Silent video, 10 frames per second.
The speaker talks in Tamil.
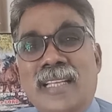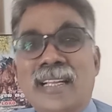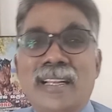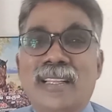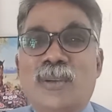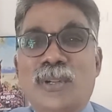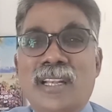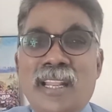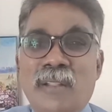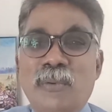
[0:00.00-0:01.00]
தங்களுக்கு ஒரு
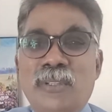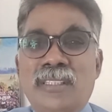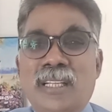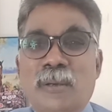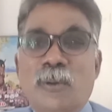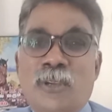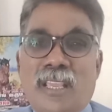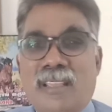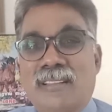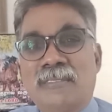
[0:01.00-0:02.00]
நிறைவு வந்துட்டால்
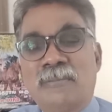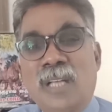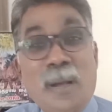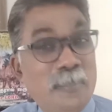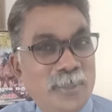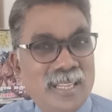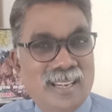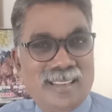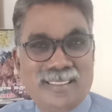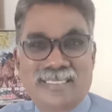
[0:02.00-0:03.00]
ஓகே அப்படி
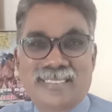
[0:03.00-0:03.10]
அல்ல